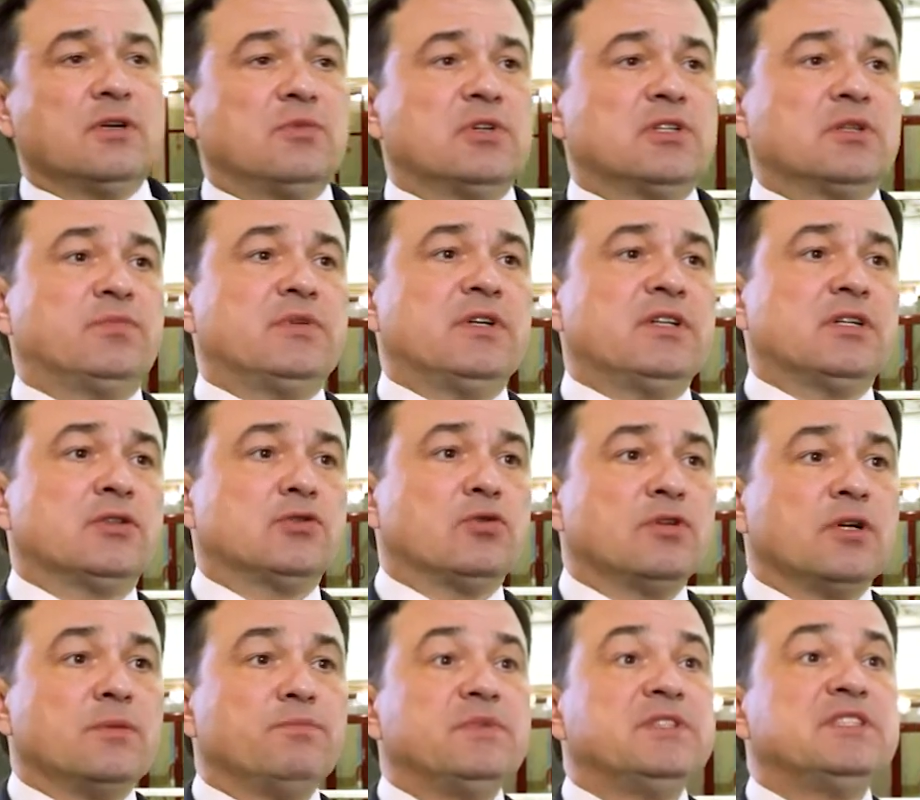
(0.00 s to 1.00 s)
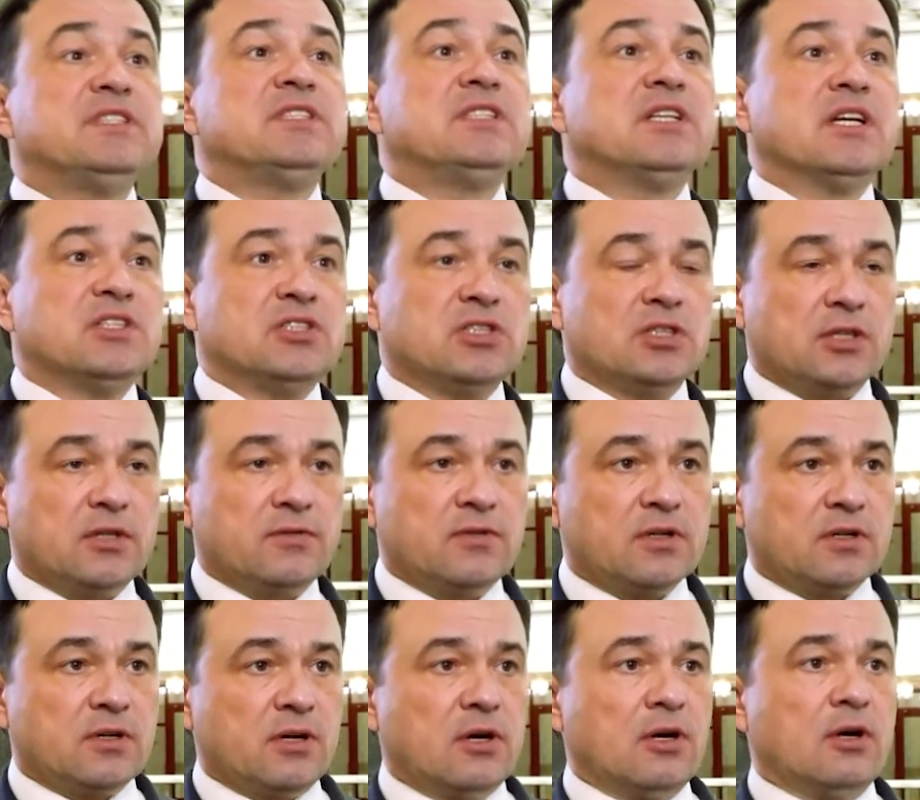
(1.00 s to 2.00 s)
мероприятия только 50
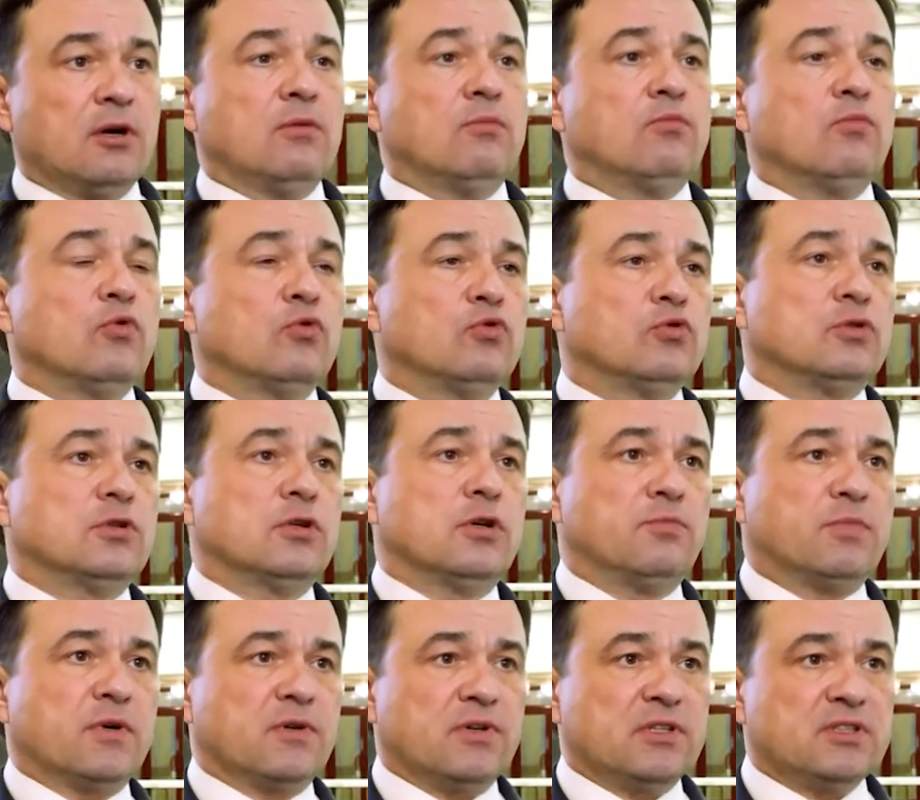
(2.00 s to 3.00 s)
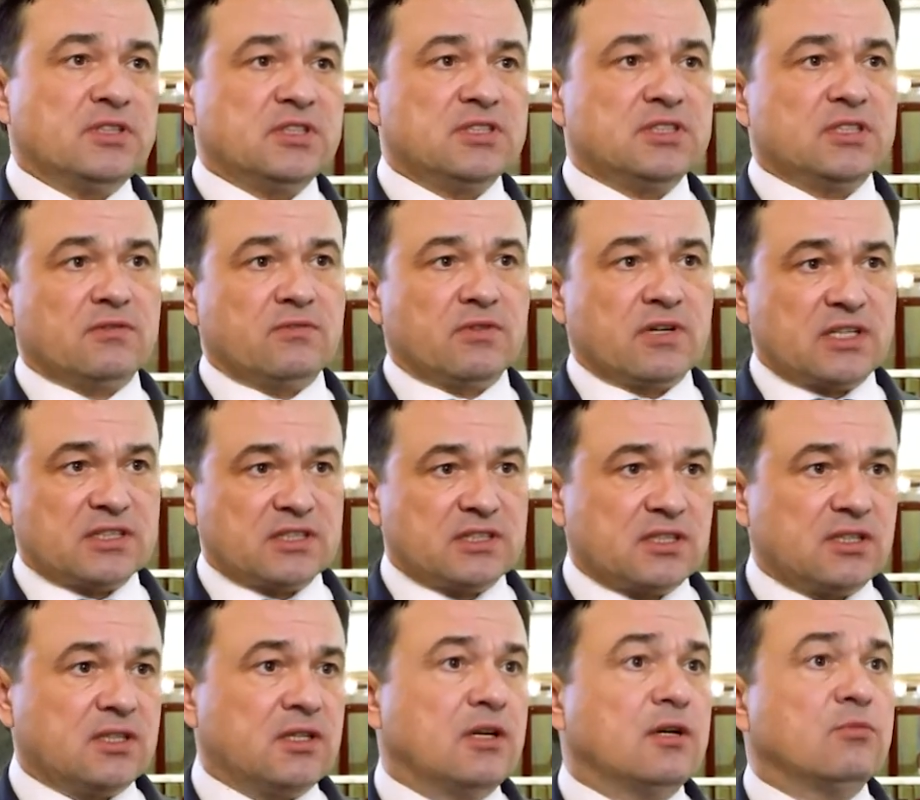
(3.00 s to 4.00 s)
человек могут э, проводиться в
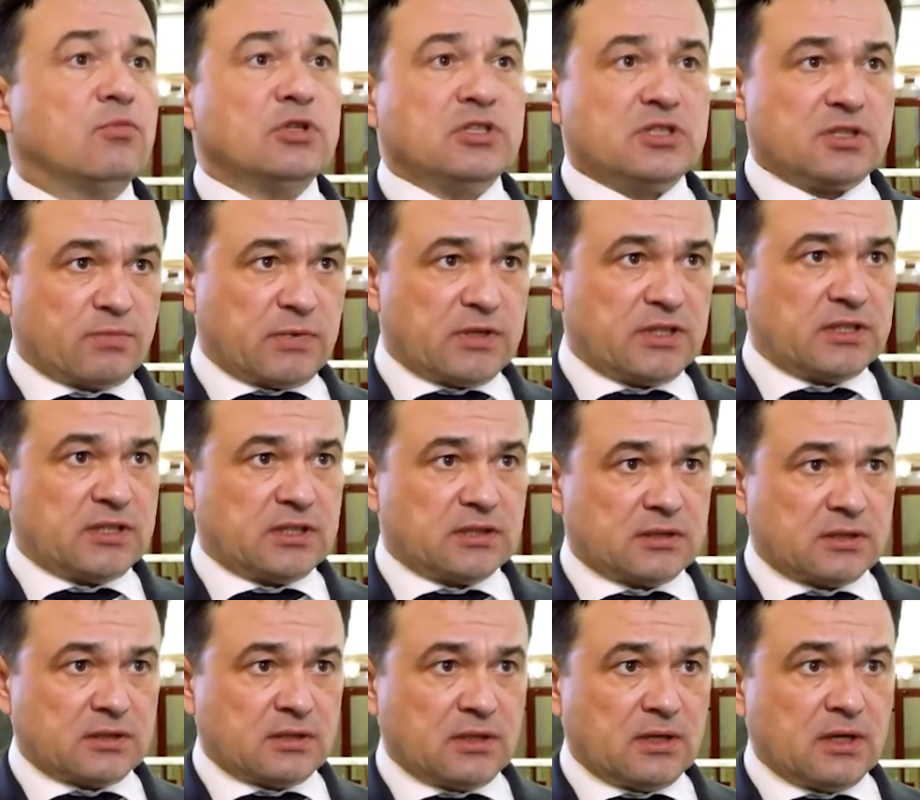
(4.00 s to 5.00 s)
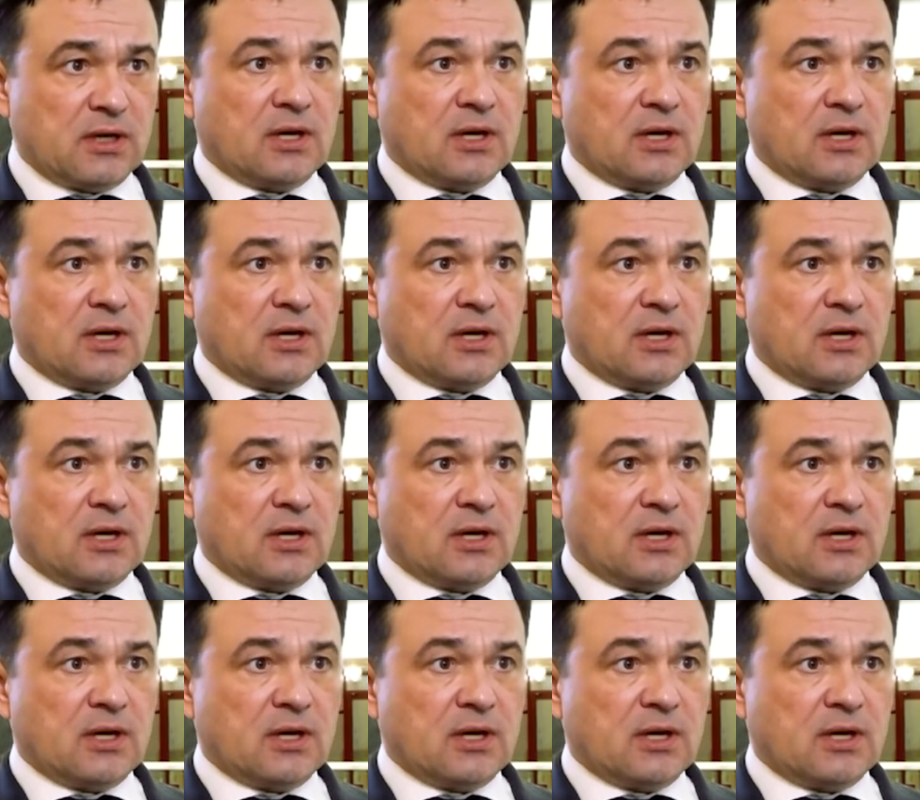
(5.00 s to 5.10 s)
разных э, муниципалитетах.